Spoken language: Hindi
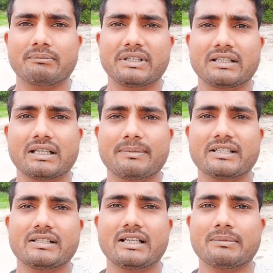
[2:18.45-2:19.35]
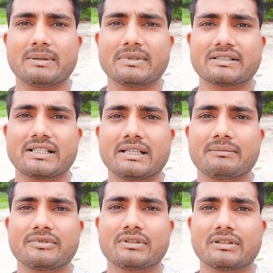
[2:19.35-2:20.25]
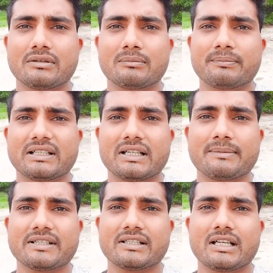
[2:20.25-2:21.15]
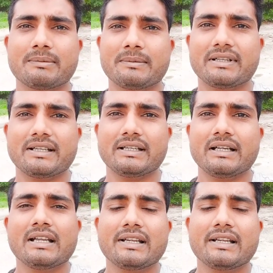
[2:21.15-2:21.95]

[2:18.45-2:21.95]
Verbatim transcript: पंद्रह बीस हज़ार रुपये बचते हैं तो पंद्रह बीस हज़ार रुपये मिलेगी